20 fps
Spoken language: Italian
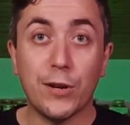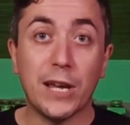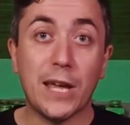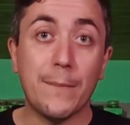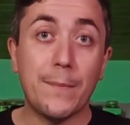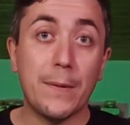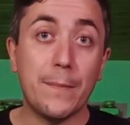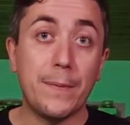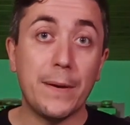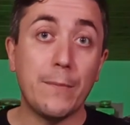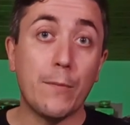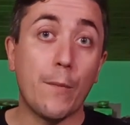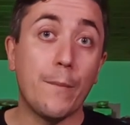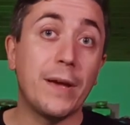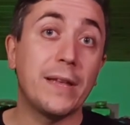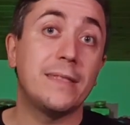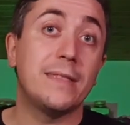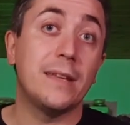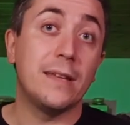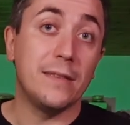che per primo
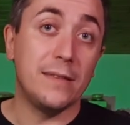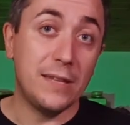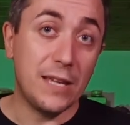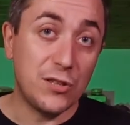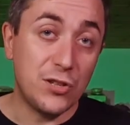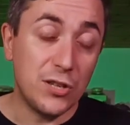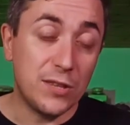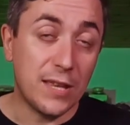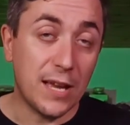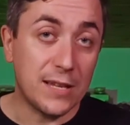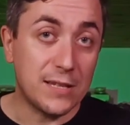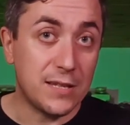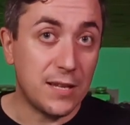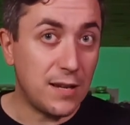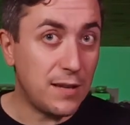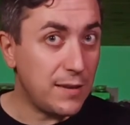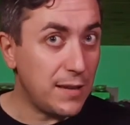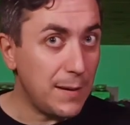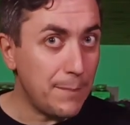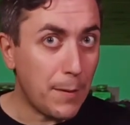mette 10
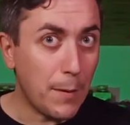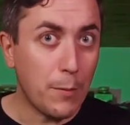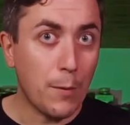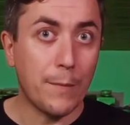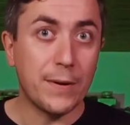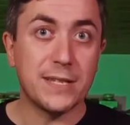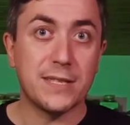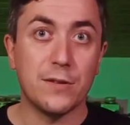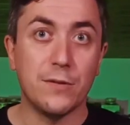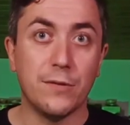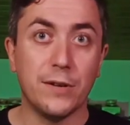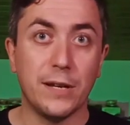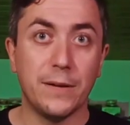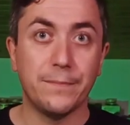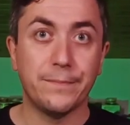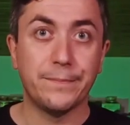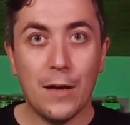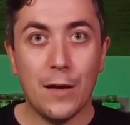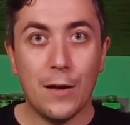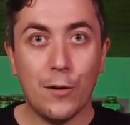tessere nel proprio bastione.
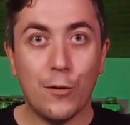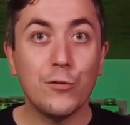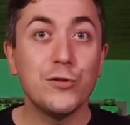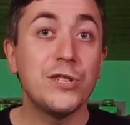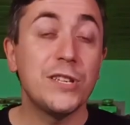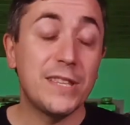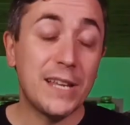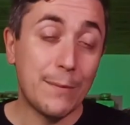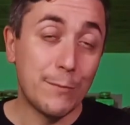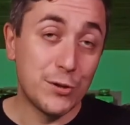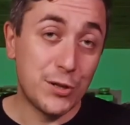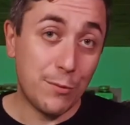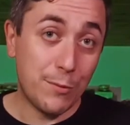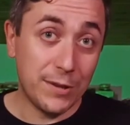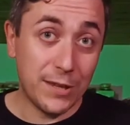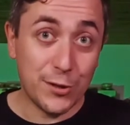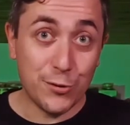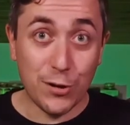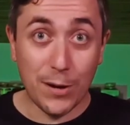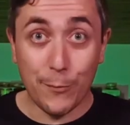Concentriamoci
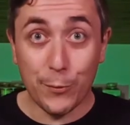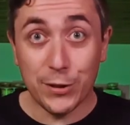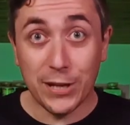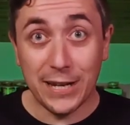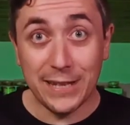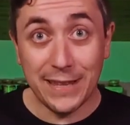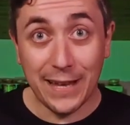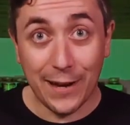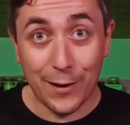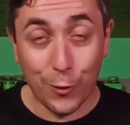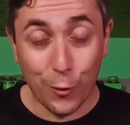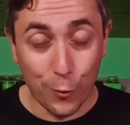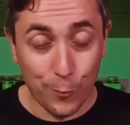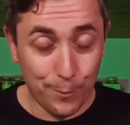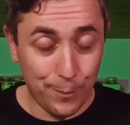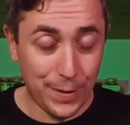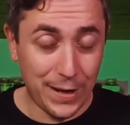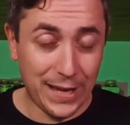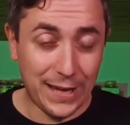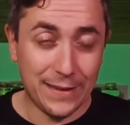quindi sulla modalità
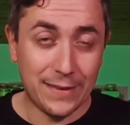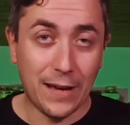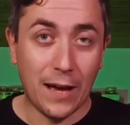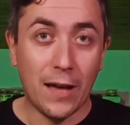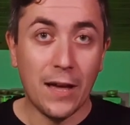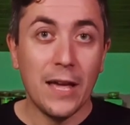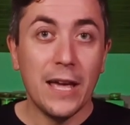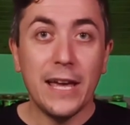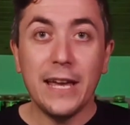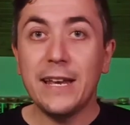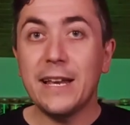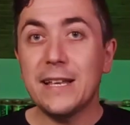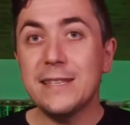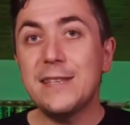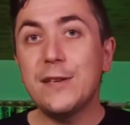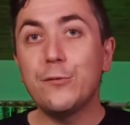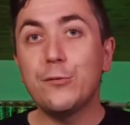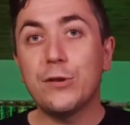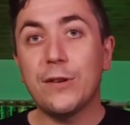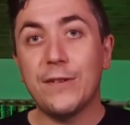completa.
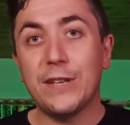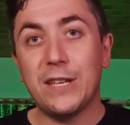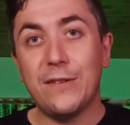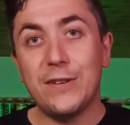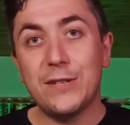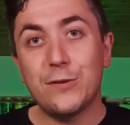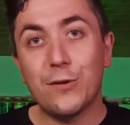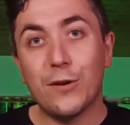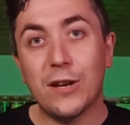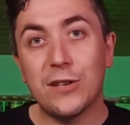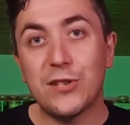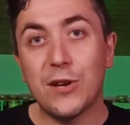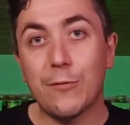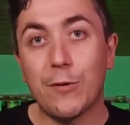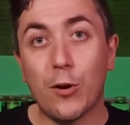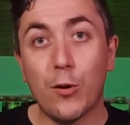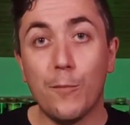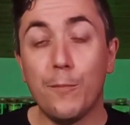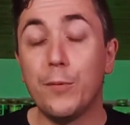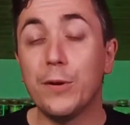Innanzitutto avete visto che c'è una
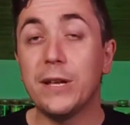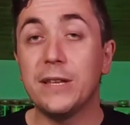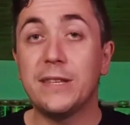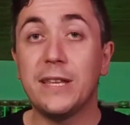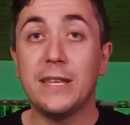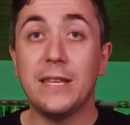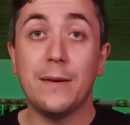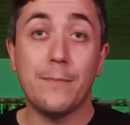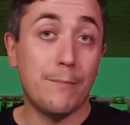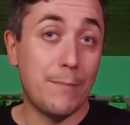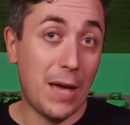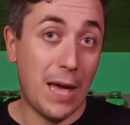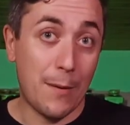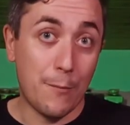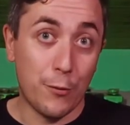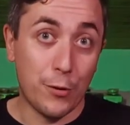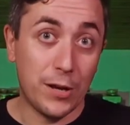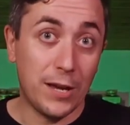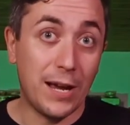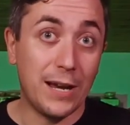componente di
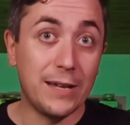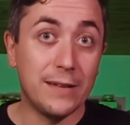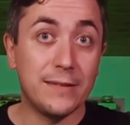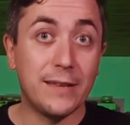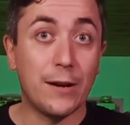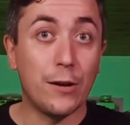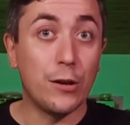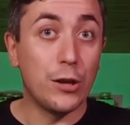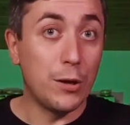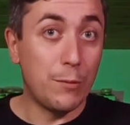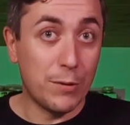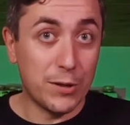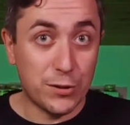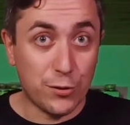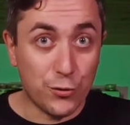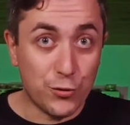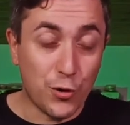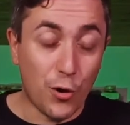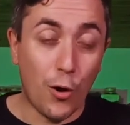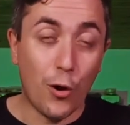memory all'interno di questo
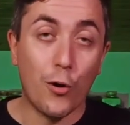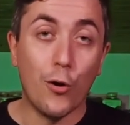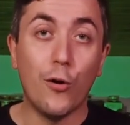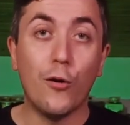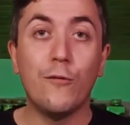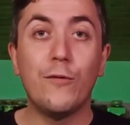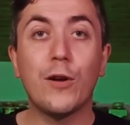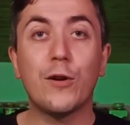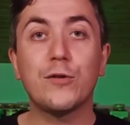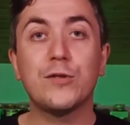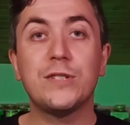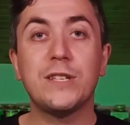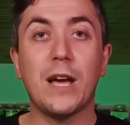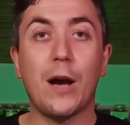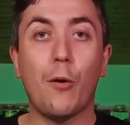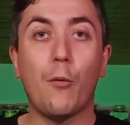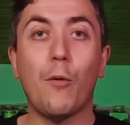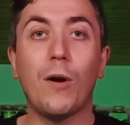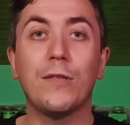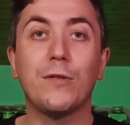gioco, ovvero
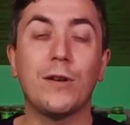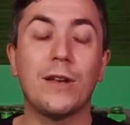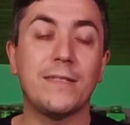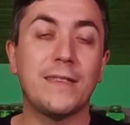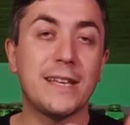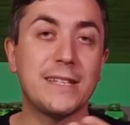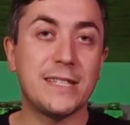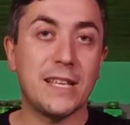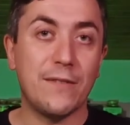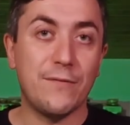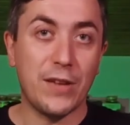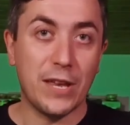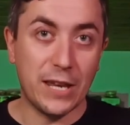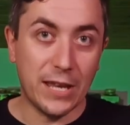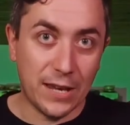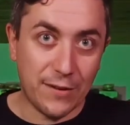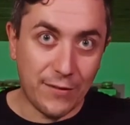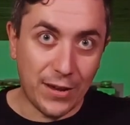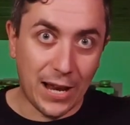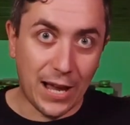sia quando la tessera viene
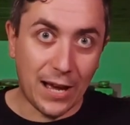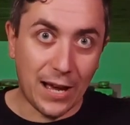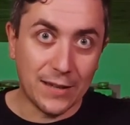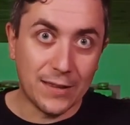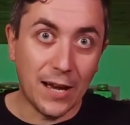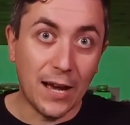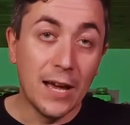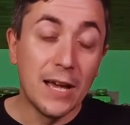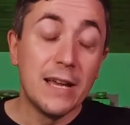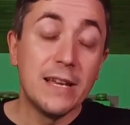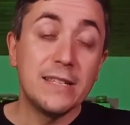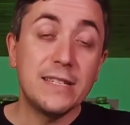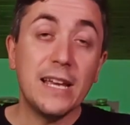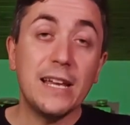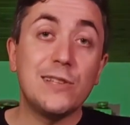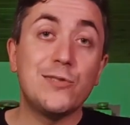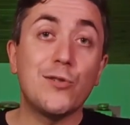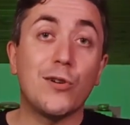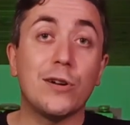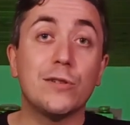rivelata, se
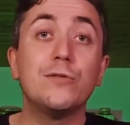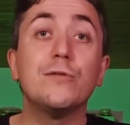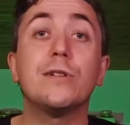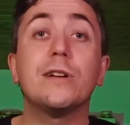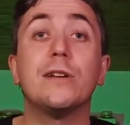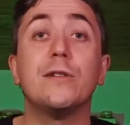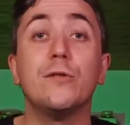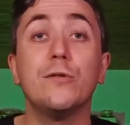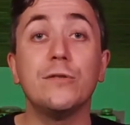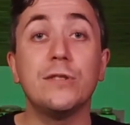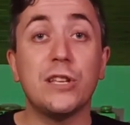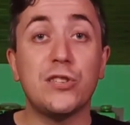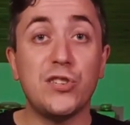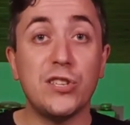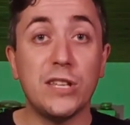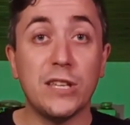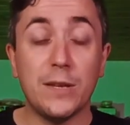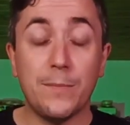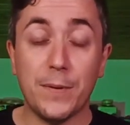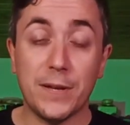il giocatore non
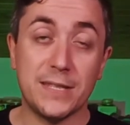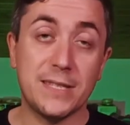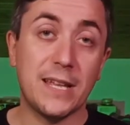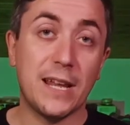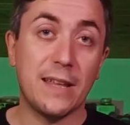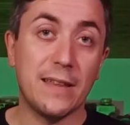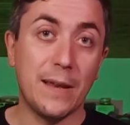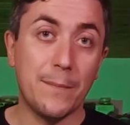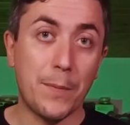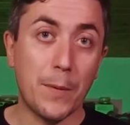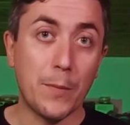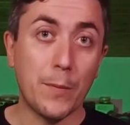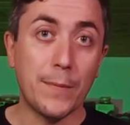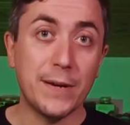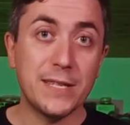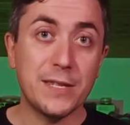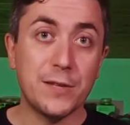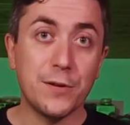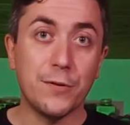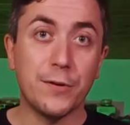decide di piazzarla nel proprio
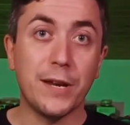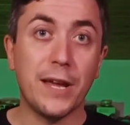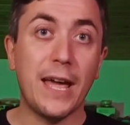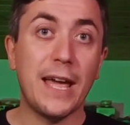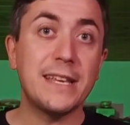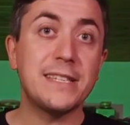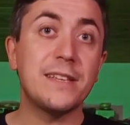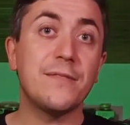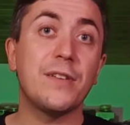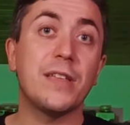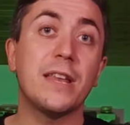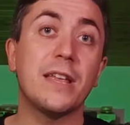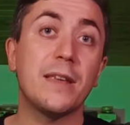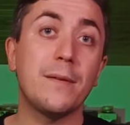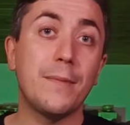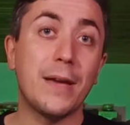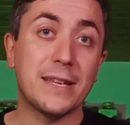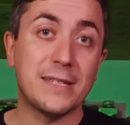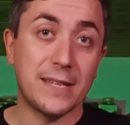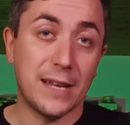bastione, essa viene
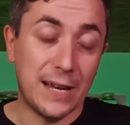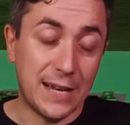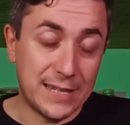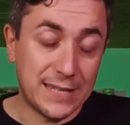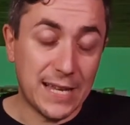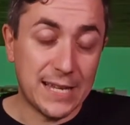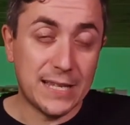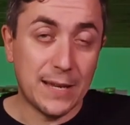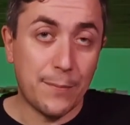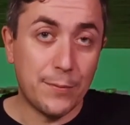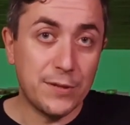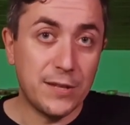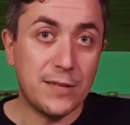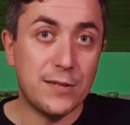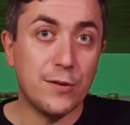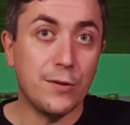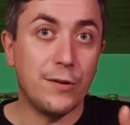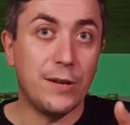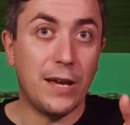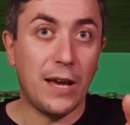rimessa nella stessa
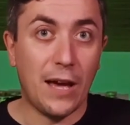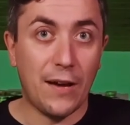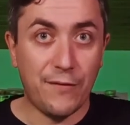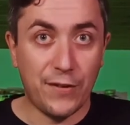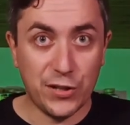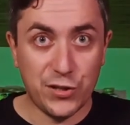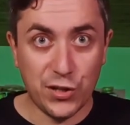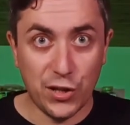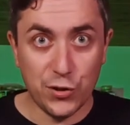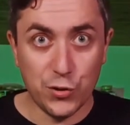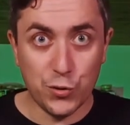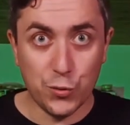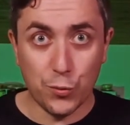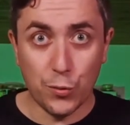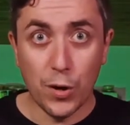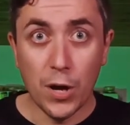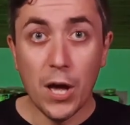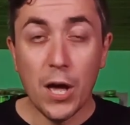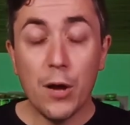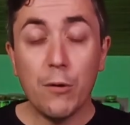posizione a faccia in giù.
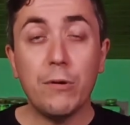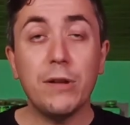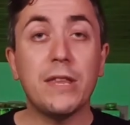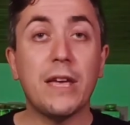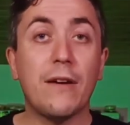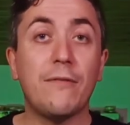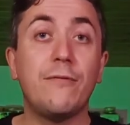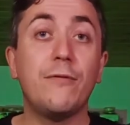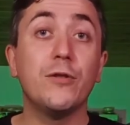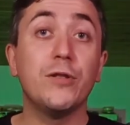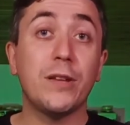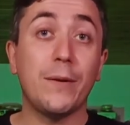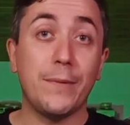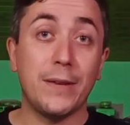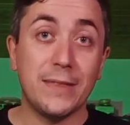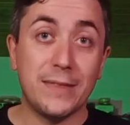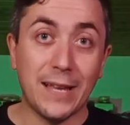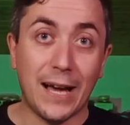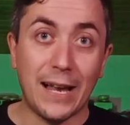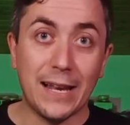Quindi è
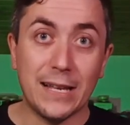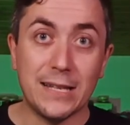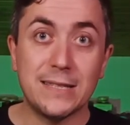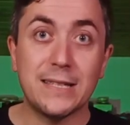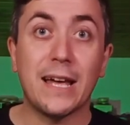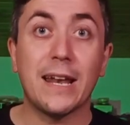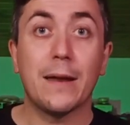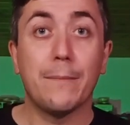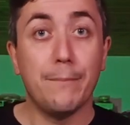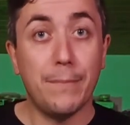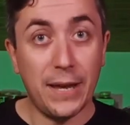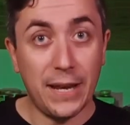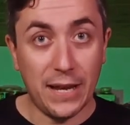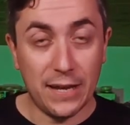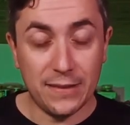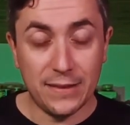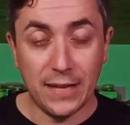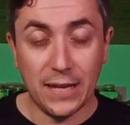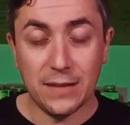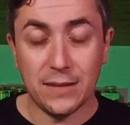fondamentale stare bene
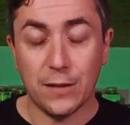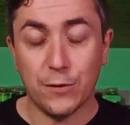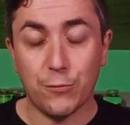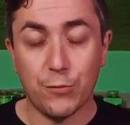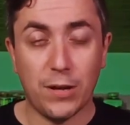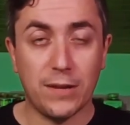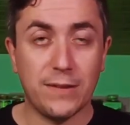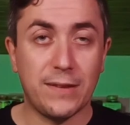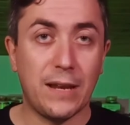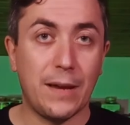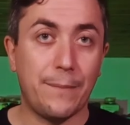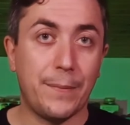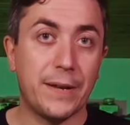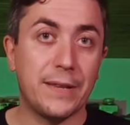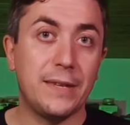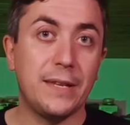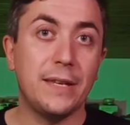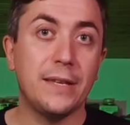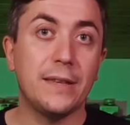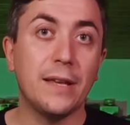attenti durante la
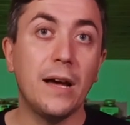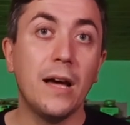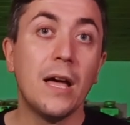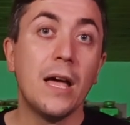partita,